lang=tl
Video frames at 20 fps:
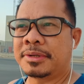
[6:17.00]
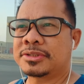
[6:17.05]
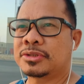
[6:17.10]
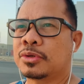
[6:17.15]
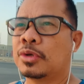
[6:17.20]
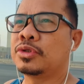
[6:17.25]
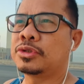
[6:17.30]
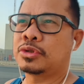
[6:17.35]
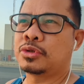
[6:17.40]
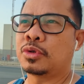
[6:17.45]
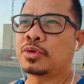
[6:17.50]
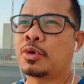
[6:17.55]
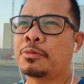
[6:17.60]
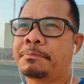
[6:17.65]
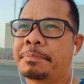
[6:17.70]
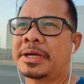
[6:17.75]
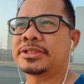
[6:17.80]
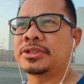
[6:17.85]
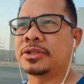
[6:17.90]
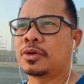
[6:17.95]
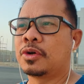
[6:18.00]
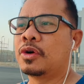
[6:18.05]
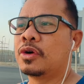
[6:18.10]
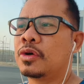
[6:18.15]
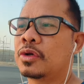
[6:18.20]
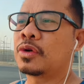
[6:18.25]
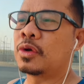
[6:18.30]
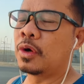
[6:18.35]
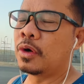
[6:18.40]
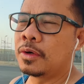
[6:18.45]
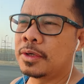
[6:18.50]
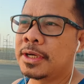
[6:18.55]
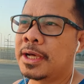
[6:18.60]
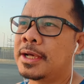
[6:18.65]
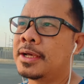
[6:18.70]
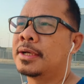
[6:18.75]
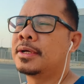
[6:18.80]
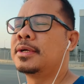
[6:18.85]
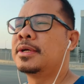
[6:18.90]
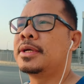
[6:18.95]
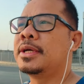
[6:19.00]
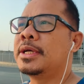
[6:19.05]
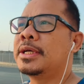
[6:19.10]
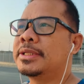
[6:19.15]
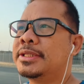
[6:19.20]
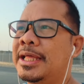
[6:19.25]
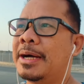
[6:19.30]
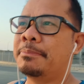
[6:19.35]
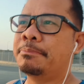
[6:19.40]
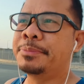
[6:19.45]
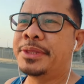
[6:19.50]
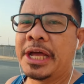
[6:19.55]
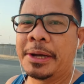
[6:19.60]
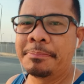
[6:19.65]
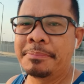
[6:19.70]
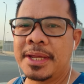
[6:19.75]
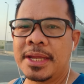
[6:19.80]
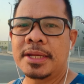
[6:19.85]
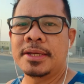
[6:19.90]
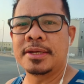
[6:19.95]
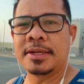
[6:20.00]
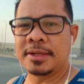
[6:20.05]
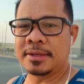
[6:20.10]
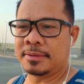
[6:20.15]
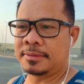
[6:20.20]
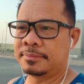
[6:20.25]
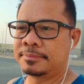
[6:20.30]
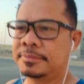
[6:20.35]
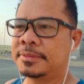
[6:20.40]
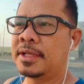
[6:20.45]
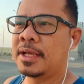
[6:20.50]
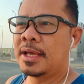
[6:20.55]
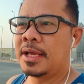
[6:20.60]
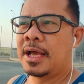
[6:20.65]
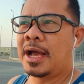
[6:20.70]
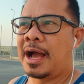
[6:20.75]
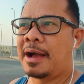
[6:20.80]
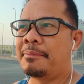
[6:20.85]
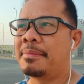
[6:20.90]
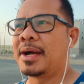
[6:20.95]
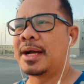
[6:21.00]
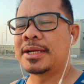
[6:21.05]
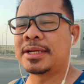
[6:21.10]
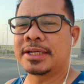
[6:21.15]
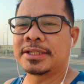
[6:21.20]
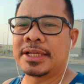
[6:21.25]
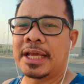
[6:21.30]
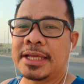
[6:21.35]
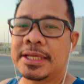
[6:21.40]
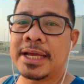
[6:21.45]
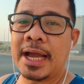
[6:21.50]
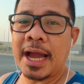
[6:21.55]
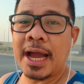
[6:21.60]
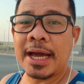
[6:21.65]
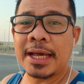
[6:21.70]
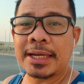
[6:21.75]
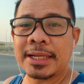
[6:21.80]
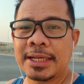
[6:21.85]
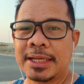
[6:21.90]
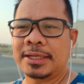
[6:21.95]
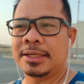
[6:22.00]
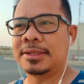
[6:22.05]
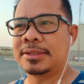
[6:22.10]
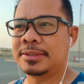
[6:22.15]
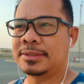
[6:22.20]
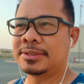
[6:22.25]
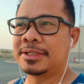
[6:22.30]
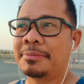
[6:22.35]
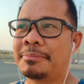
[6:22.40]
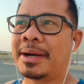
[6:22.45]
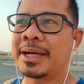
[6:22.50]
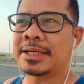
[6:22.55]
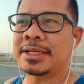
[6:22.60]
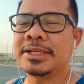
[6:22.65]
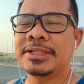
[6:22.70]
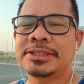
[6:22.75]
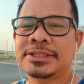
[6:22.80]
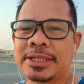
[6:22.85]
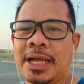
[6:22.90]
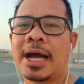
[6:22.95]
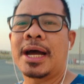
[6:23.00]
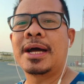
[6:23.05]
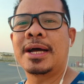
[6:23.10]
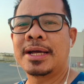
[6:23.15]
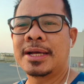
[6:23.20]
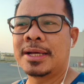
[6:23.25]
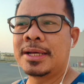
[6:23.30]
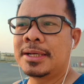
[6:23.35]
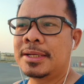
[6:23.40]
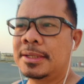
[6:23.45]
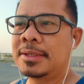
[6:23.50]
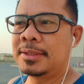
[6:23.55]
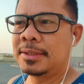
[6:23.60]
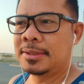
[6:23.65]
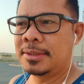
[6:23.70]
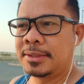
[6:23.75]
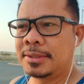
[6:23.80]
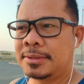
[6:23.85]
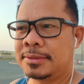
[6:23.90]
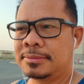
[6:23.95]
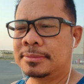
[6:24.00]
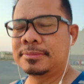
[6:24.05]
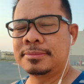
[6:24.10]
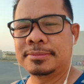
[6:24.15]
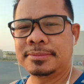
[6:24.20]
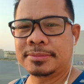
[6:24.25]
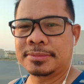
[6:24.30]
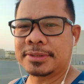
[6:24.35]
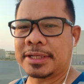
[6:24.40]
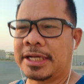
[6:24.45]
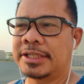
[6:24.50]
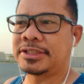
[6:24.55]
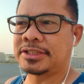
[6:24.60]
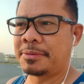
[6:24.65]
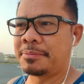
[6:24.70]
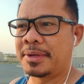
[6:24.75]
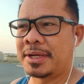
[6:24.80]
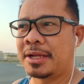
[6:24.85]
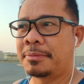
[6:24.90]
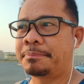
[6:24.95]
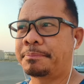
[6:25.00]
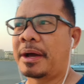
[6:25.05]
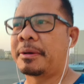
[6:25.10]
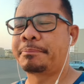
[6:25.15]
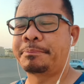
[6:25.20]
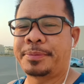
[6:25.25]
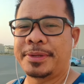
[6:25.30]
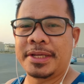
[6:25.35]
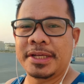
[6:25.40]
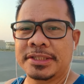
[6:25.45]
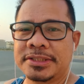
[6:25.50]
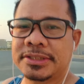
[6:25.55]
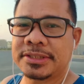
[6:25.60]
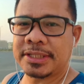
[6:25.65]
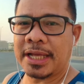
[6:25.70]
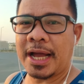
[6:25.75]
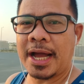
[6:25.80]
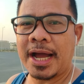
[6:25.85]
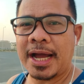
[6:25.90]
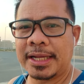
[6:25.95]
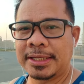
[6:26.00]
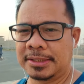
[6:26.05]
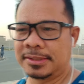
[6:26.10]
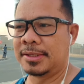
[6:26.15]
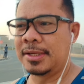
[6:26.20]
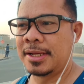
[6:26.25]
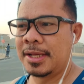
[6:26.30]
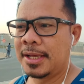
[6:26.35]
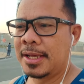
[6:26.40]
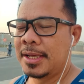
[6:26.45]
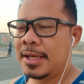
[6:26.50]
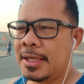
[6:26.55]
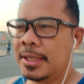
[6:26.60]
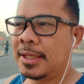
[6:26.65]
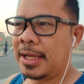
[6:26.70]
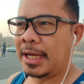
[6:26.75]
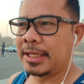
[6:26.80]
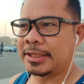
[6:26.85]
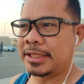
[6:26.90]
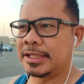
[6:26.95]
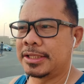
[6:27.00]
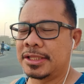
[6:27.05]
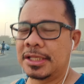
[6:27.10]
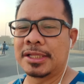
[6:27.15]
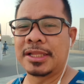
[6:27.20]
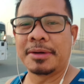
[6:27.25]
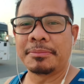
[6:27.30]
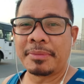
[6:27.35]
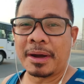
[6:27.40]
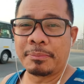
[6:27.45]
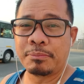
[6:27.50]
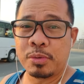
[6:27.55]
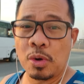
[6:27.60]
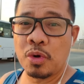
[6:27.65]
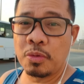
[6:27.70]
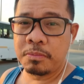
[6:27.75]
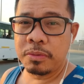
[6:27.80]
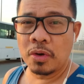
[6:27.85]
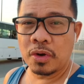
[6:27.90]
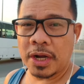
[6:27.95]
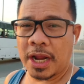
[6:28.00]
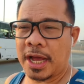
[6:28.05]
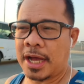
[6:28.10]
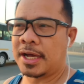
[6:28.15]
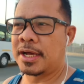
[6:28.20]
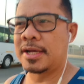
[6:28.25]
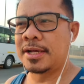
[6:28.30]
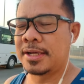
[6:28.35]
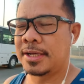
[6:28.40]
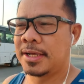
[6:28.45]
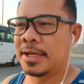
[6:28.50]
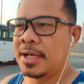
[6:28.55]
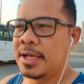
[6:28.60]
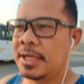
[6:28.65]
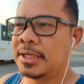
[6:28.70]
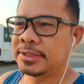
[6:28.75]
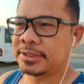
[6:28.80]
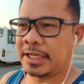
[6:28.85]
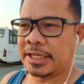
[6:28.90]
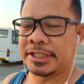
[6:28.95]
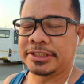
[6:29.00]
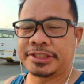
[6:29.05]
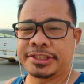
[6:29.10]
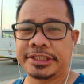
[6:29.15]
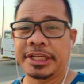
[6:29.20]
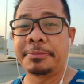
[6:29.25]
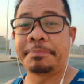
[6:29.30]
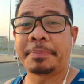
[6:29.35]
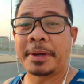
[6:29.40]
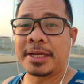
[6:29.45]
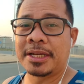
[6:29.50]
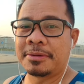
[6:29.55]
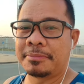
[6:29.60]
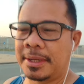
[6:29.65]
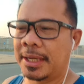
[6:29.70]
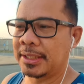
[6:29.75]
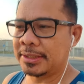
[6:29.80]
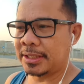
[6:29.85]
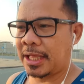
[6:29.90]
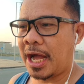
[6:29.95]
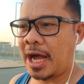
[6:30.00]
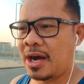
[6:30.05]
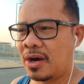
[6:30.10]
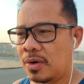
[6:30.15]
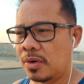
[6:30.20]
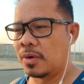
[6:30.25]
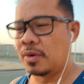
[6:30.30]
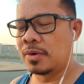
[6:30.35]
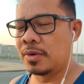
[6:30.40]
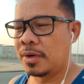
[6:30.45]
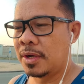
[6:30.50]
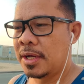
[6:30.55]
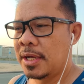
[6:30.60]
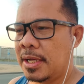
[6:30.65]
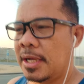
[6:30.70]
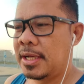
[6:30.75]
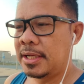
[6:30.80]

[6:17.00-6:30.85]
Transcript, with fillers: mas gusto ko pa sigurong damdamin ang mga nangyayari na mag-isa kaysa man ang pagpiestahan at hindi na mabubura sa isipan ng mga tao